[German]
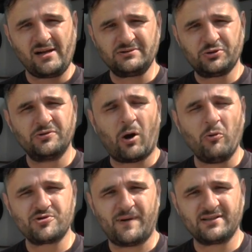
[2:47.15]
äh, schönen
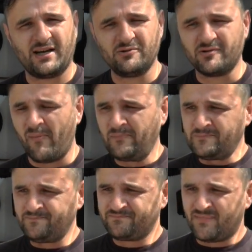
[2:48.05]
Rauchgeschmack dran und
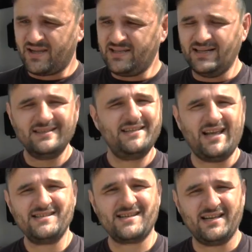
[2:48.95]
geht halt in die
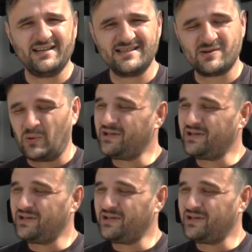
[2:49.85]
ganz eigene Richtung.